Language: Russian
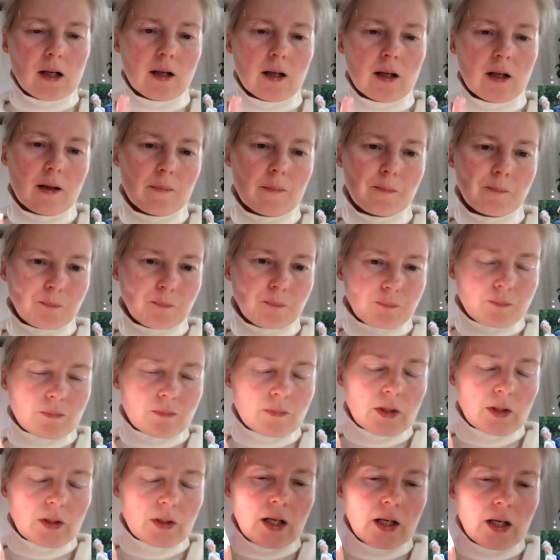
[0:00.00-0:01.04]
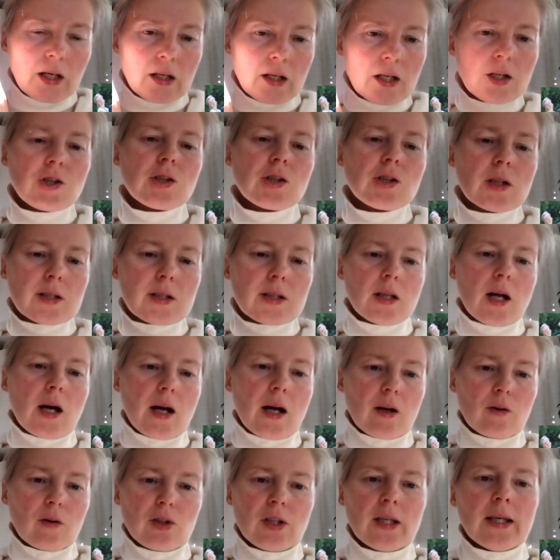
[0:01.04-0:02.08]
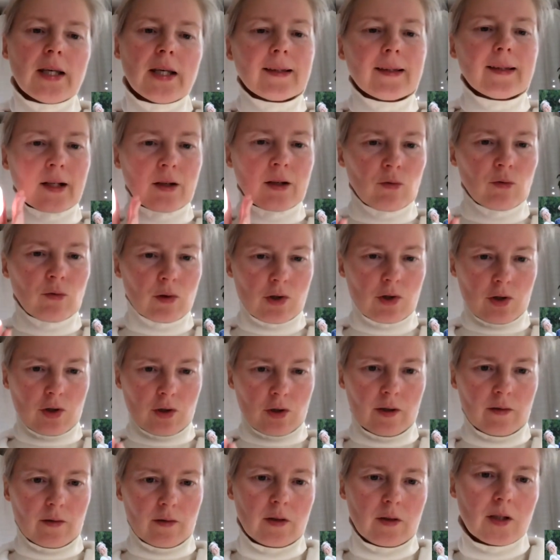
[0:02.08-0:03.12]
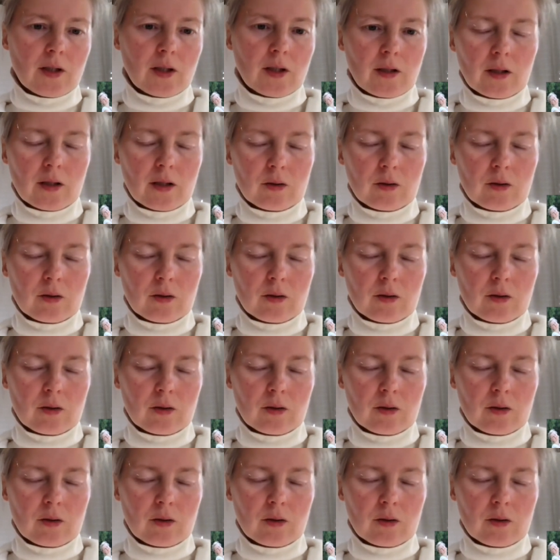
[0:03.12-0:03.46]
А, лично знаю ни одного человека,